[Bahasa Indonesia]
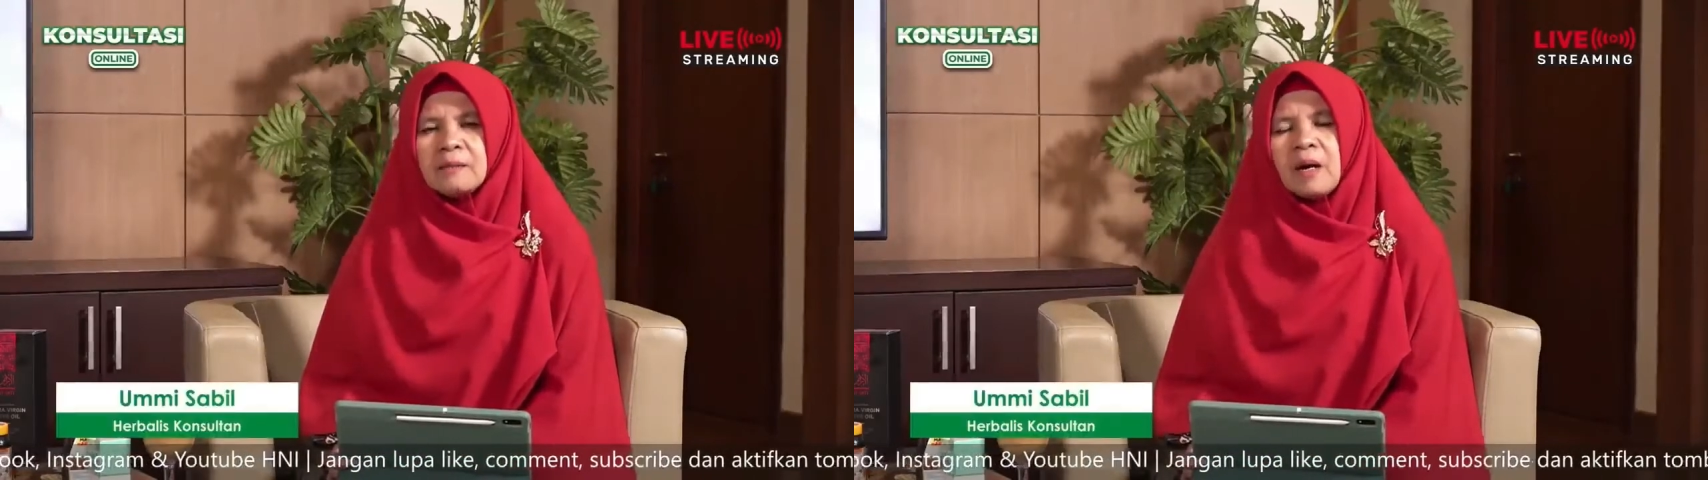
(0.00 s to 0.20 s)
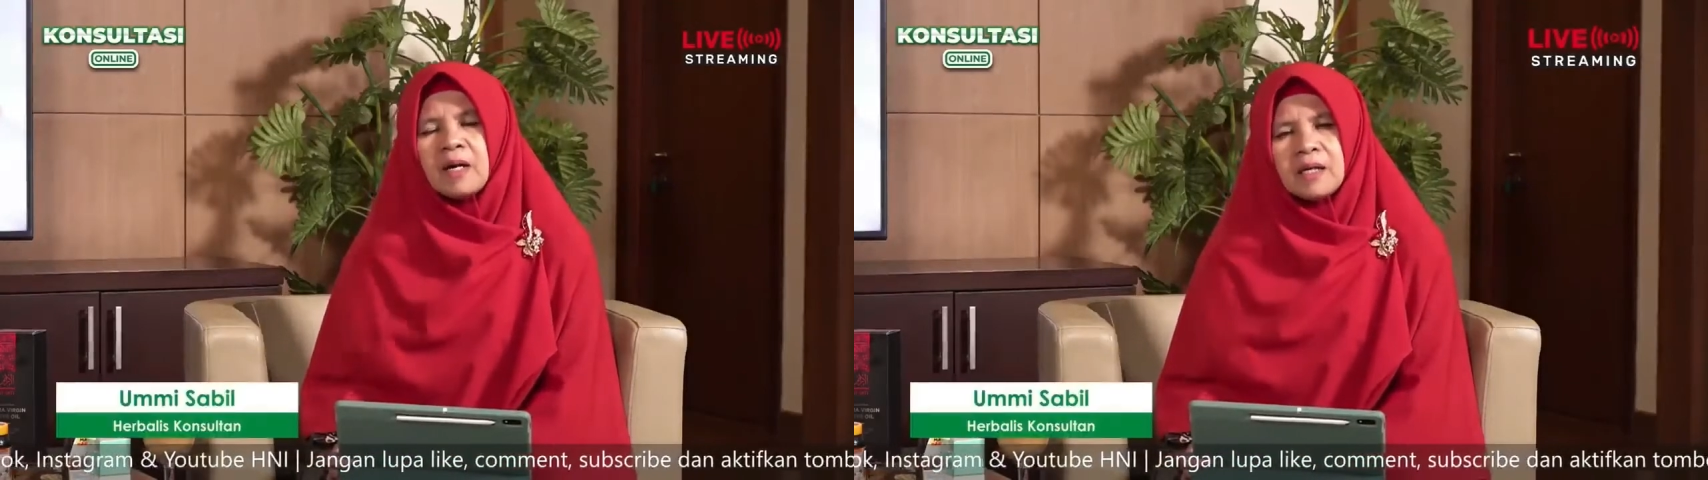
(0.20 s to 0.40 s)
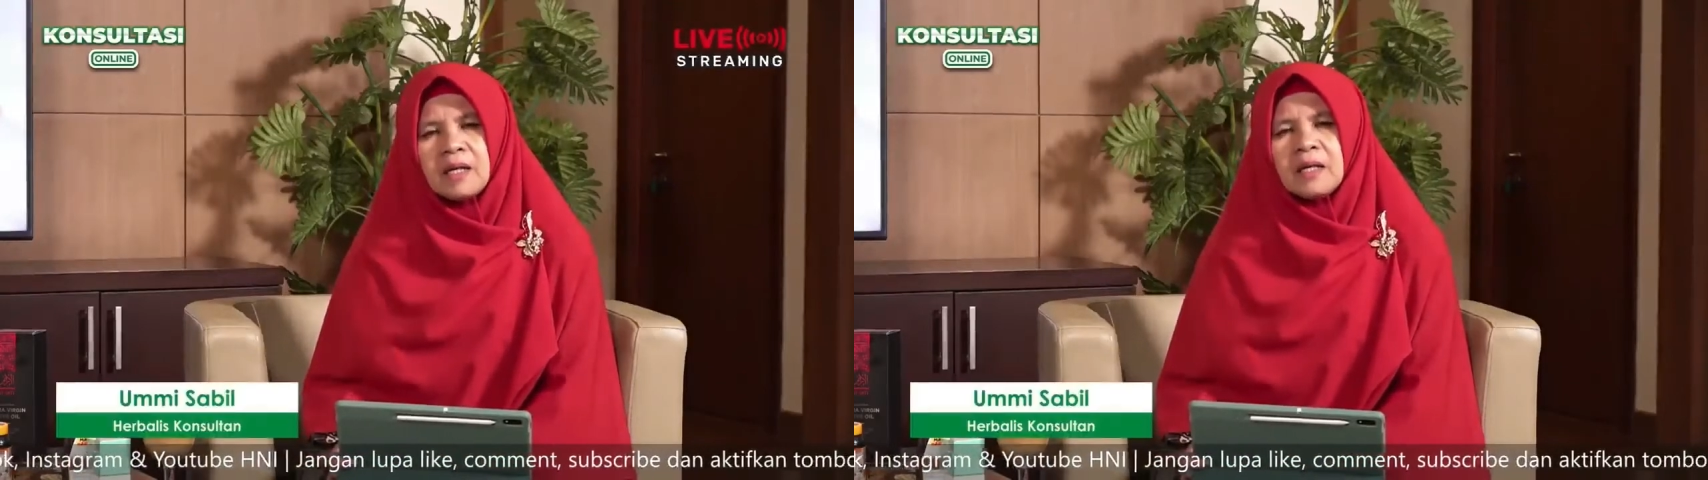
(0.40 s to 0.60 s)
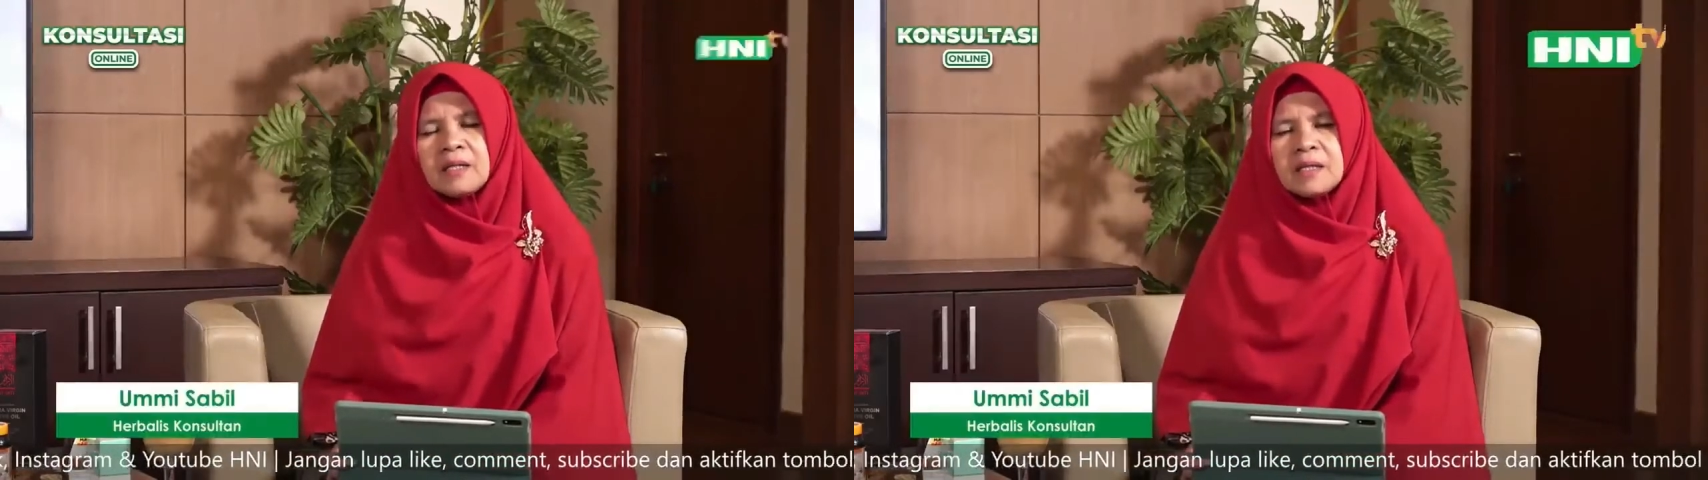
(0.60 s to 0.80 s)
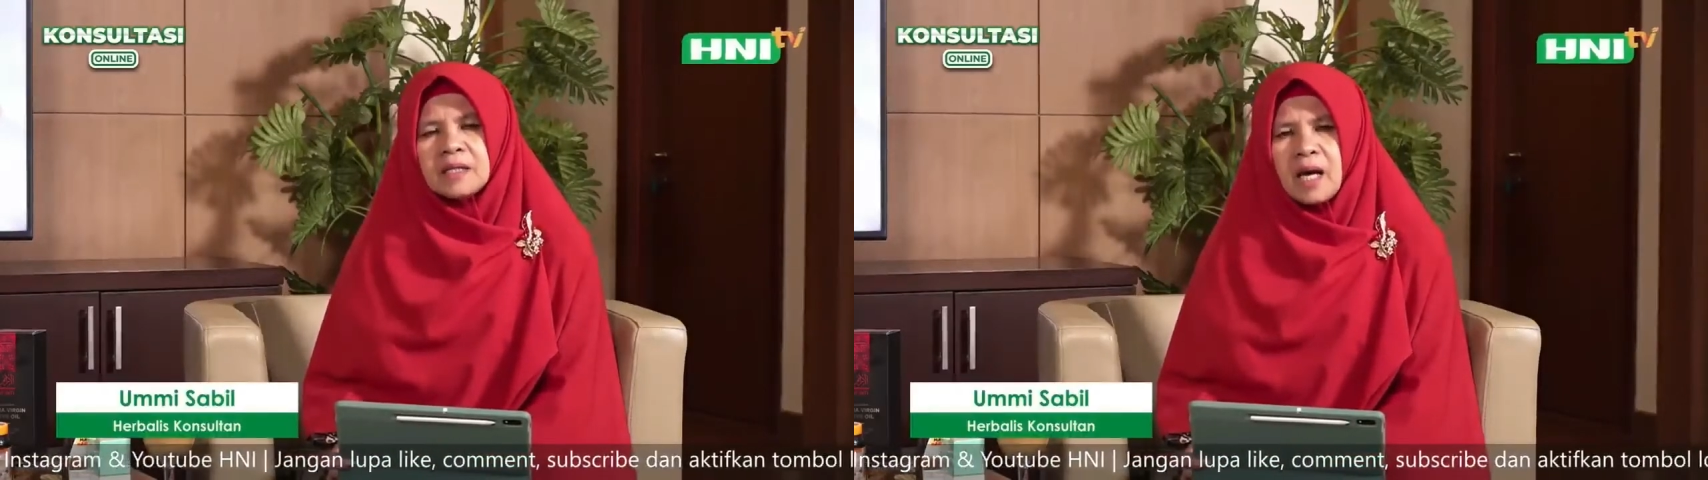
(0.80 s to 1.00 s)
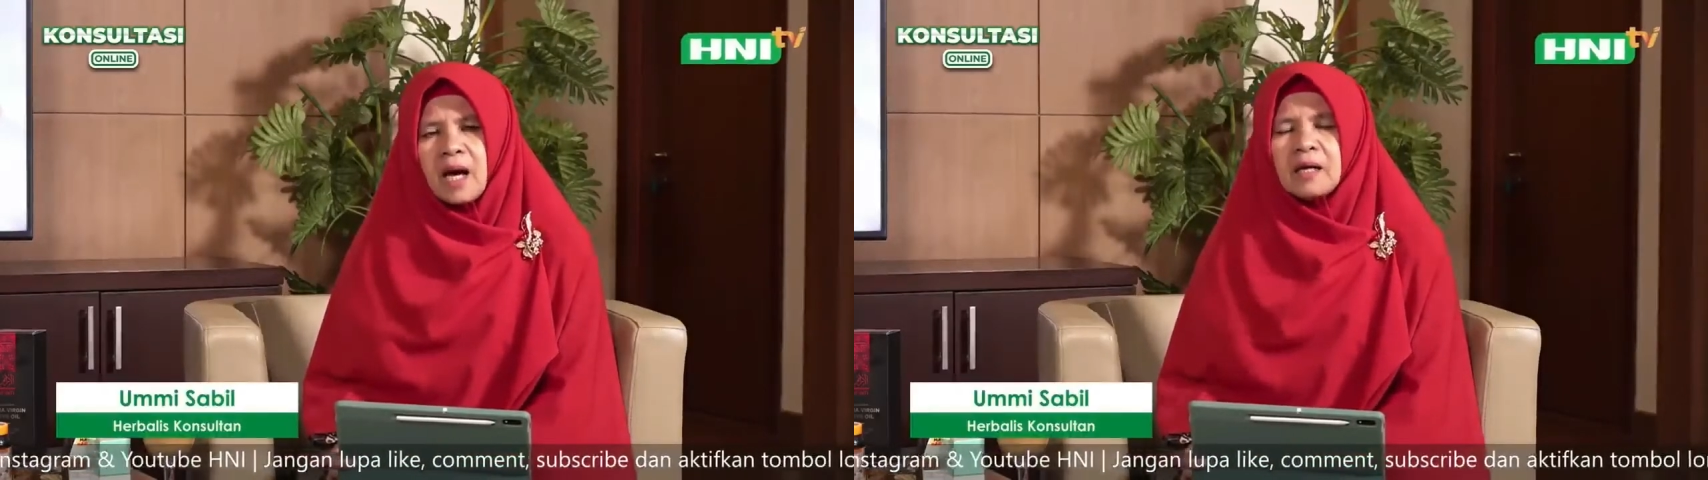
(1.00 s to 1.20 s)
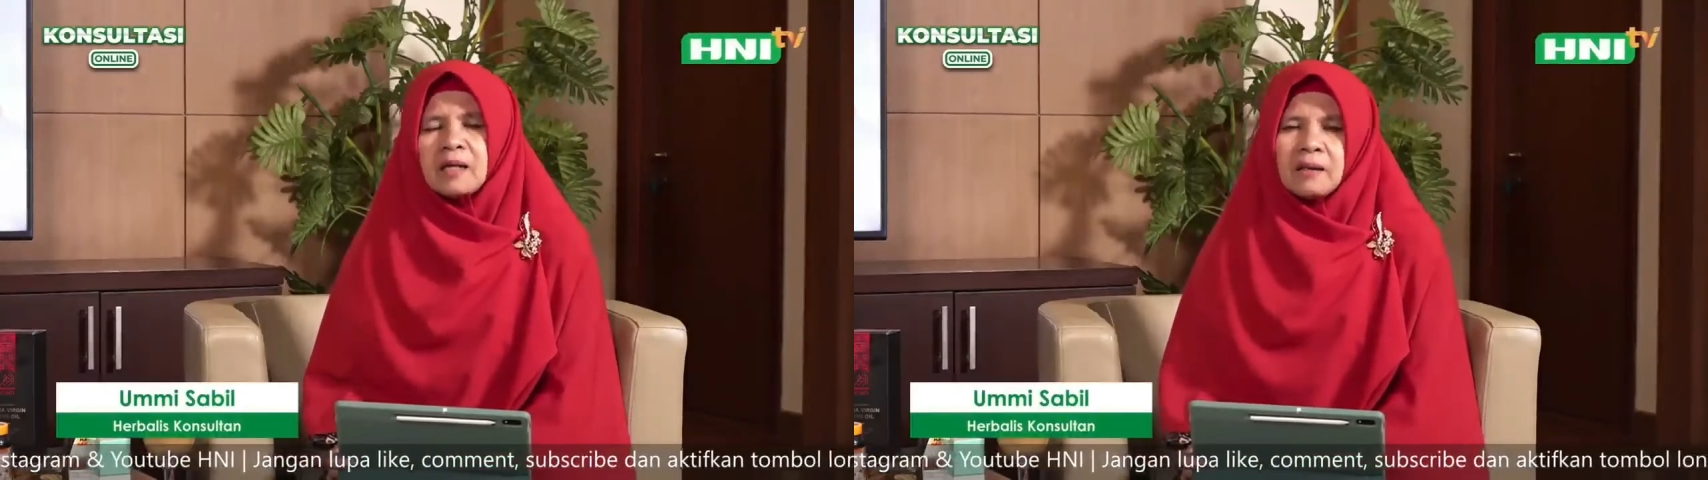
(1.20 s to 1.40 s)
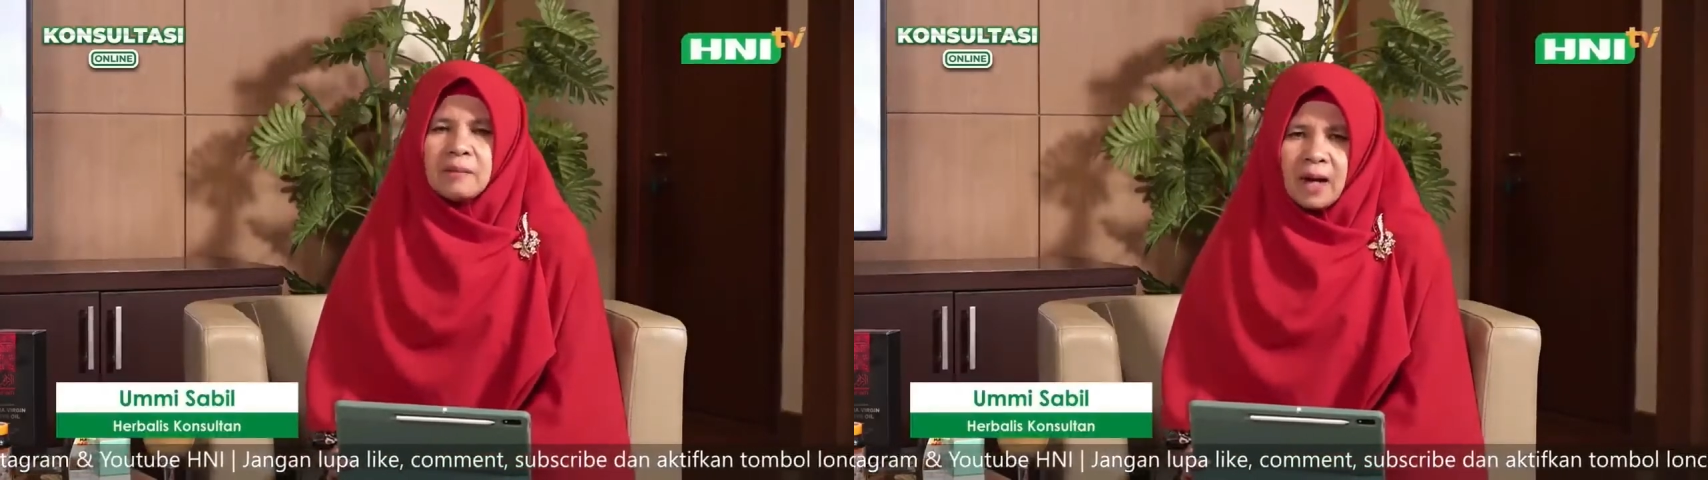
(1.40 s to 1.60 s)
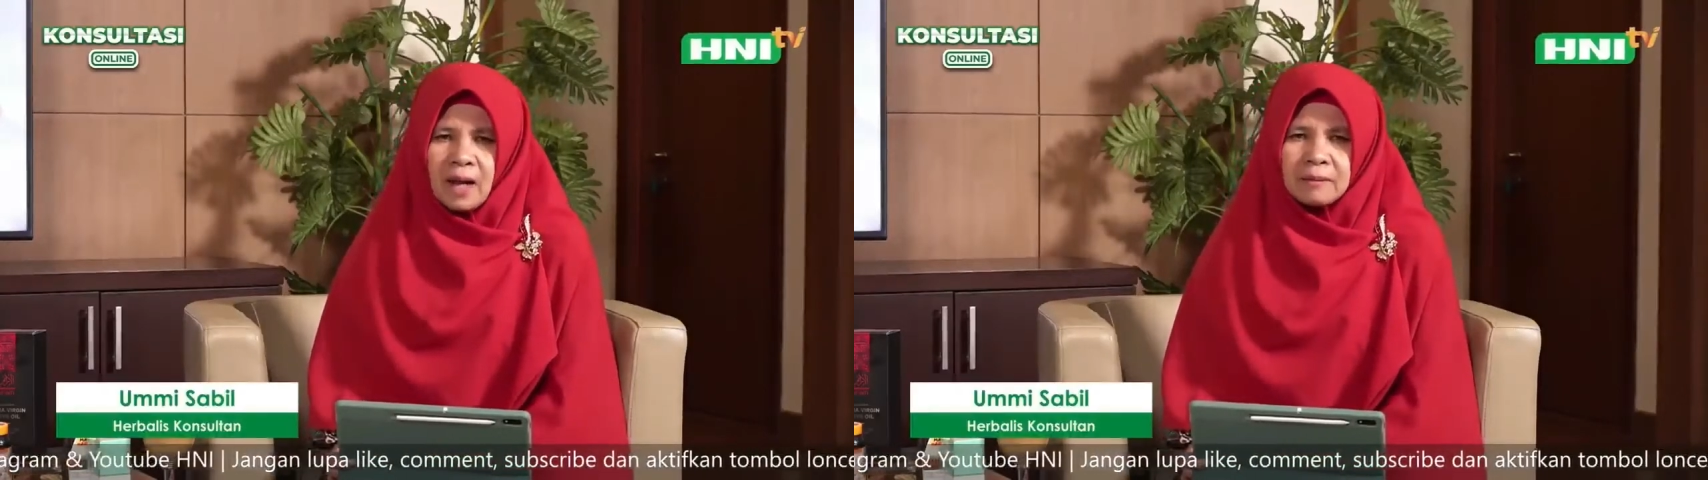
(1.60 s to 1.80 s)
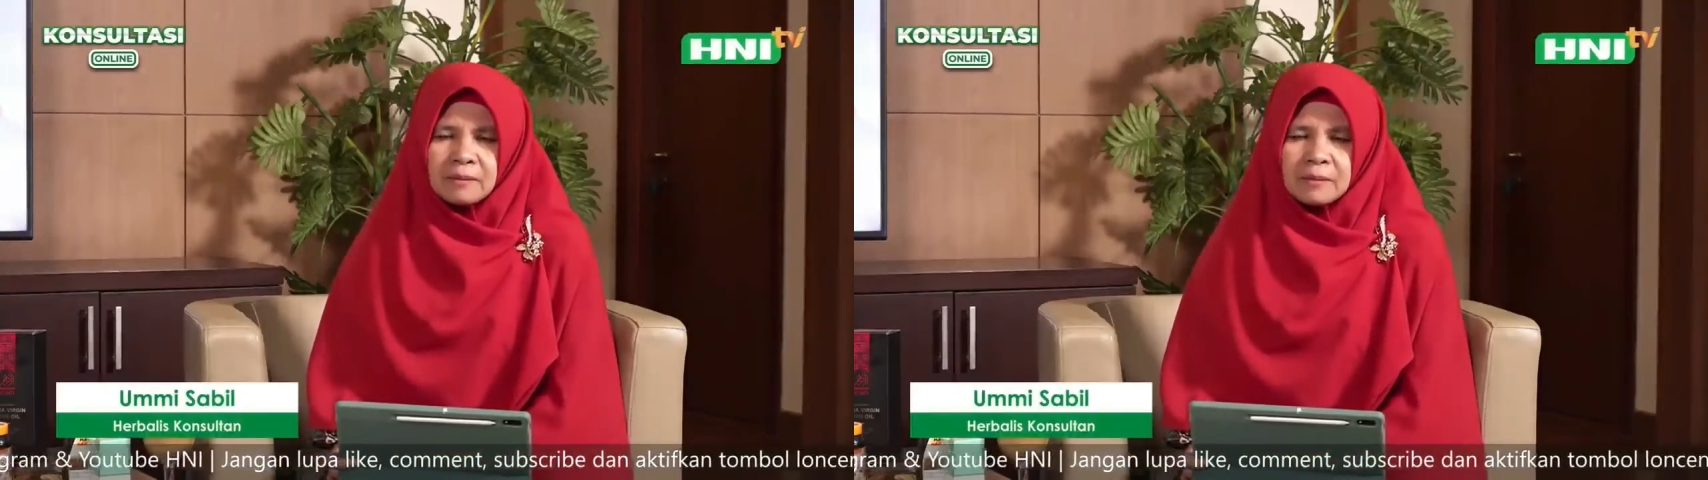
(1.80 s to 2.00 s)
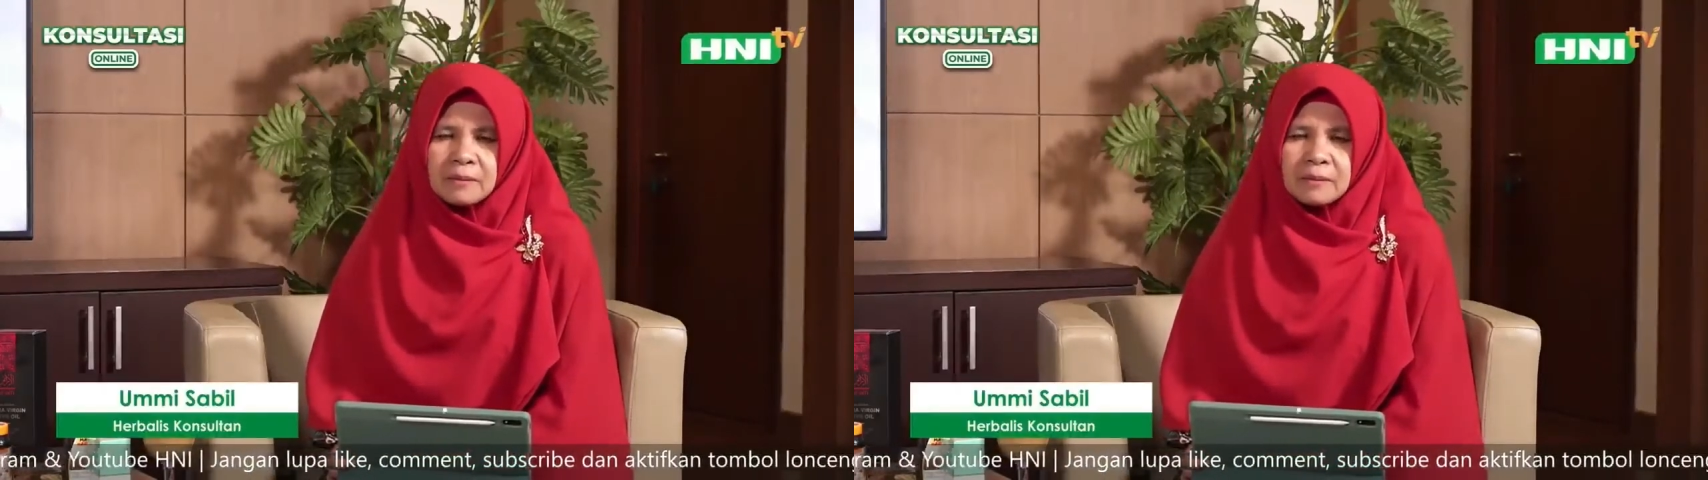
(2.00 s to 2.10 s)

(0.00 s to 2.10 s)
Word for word: Pagi, siang, dan malam.